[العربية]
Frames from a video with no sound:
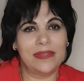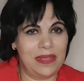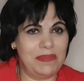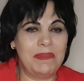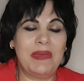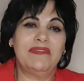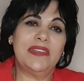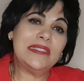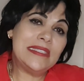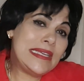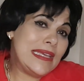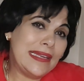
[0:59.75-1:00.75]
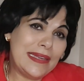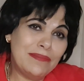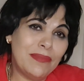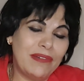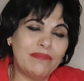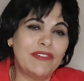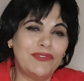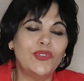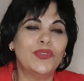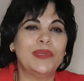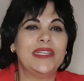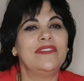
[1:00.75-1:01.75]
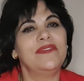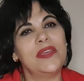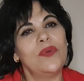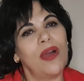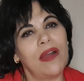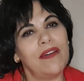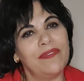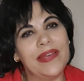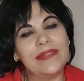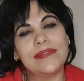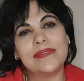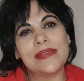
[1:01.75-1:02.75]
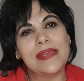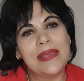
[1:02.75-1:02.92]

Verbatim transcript: ده بيبقى في ديل مفهوم ان في وقفات